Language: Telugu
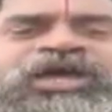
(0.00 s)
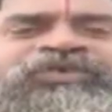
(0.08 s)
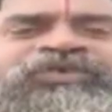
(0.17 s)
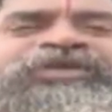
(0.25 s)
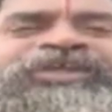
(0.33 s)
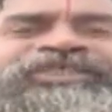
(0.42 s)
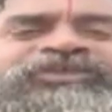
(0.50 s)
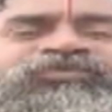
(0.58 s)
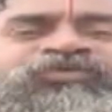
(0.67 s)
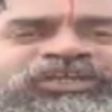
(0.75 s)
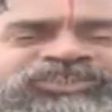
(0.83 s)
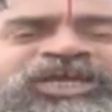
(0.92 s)
విపరీతం
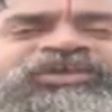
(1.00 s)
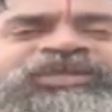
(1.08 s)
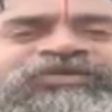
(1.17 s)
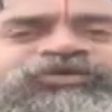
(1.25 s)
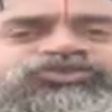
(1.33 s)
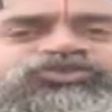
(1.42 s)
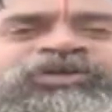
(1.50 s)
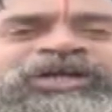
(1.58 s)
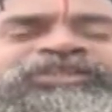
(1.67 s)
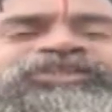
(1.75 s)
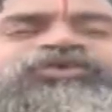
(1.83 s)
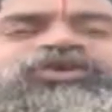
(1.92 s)
వర్షాలు రావచ్చు
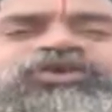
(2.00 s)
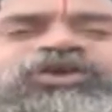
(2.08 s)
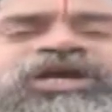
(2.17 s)
గతంలో